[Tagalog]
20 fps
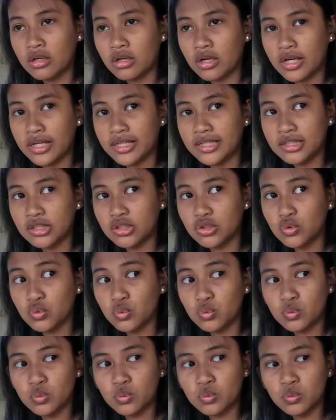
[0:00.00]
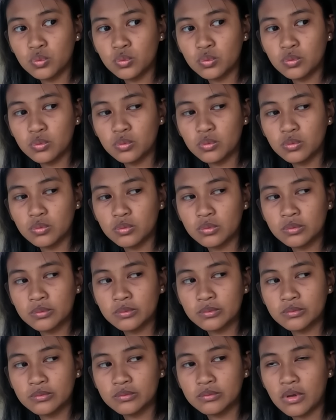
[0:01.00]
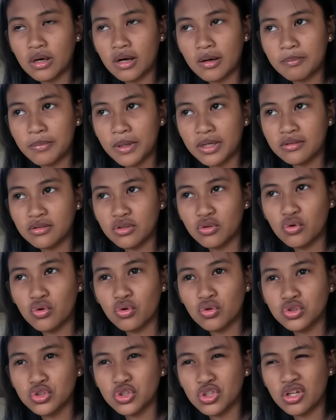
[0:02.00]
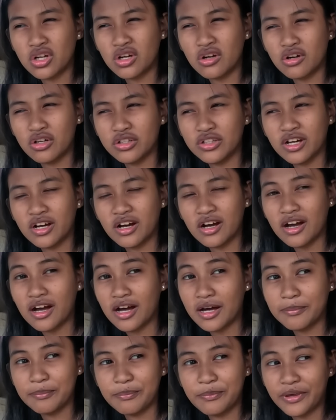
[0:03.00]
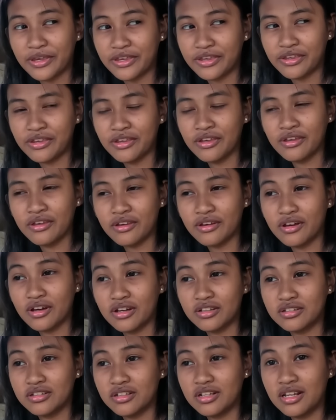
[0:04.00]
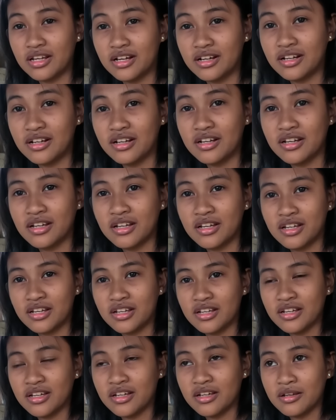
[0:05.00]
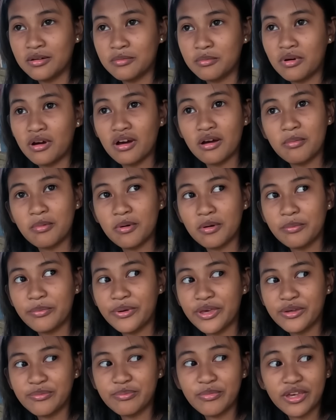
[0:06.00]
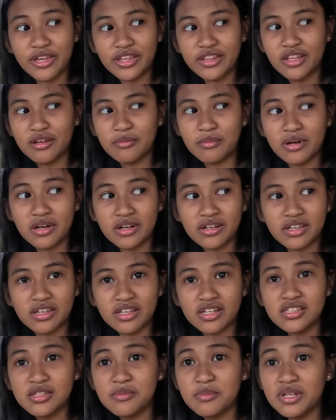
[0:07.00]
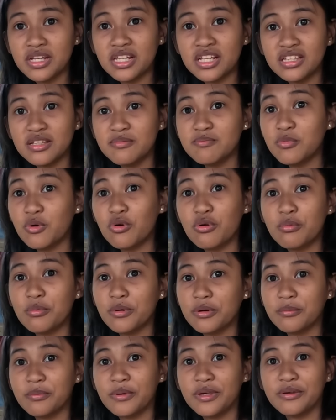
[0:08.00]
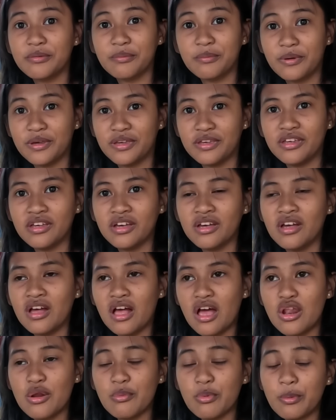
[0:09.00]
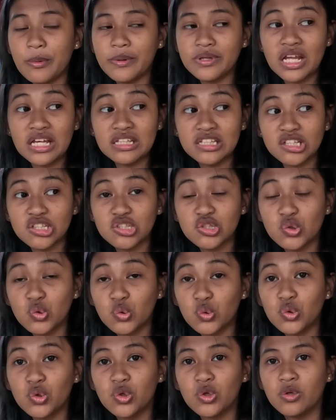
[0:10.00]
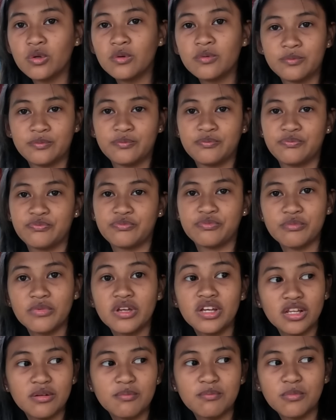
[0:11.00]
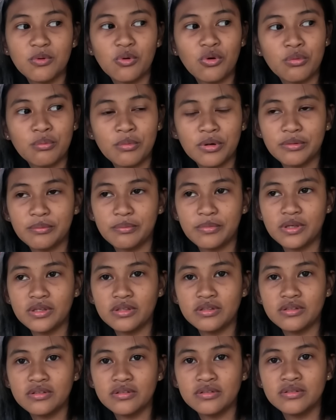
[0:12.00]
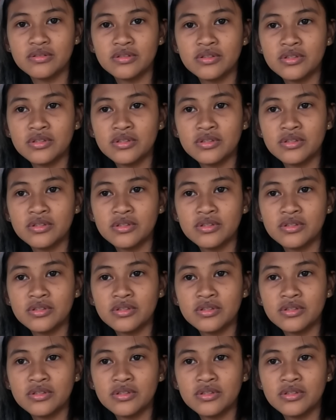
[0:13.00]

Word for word: Kahit yung makapag-negosyo lang ako ng copy. Ganun lang. Mm-hmm. Makapag-bake-bake ng mga cake. Kasi mahilig din po akong mag-bake-bake. Alam po, pag nasa school, mahilig po akong mag-bake.